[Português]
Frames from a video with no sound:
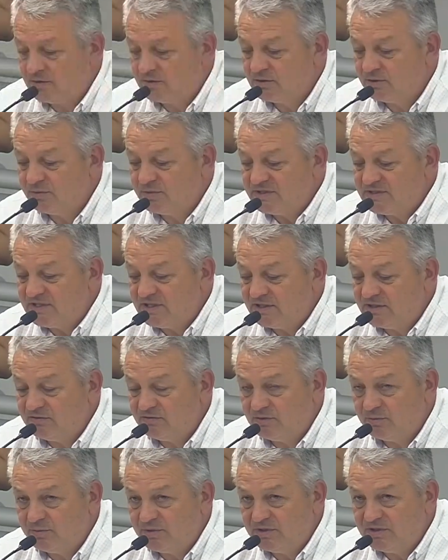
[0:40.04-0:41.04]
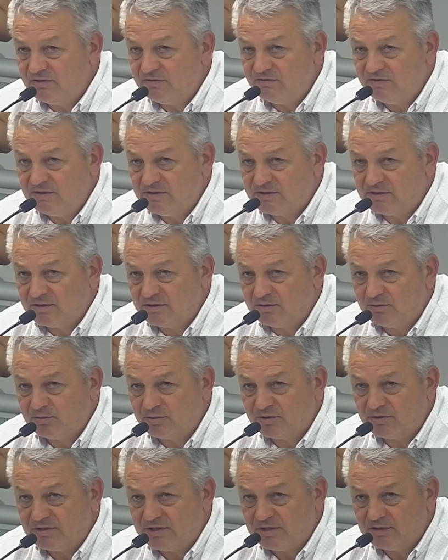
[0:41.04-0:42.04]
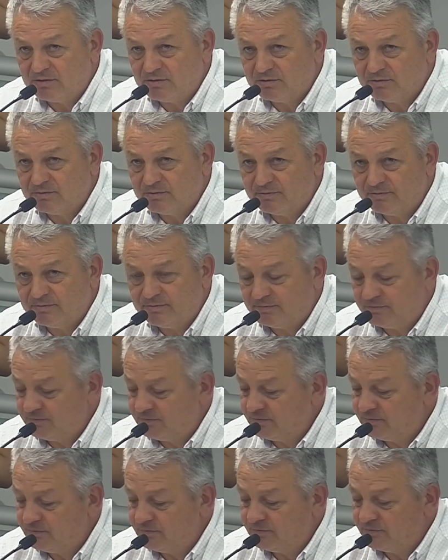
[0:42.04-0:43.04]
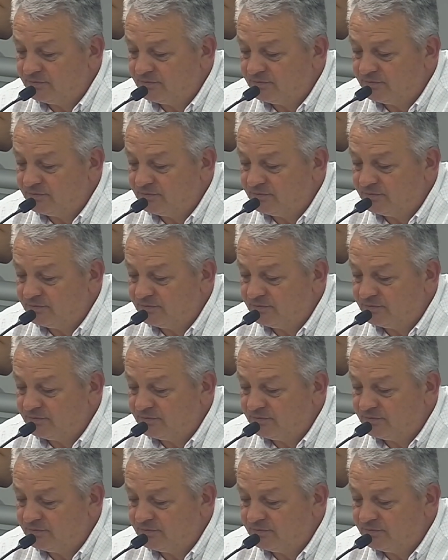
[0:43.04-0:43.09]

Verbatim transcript: o vereador Sargento Laudo, e deve retornar à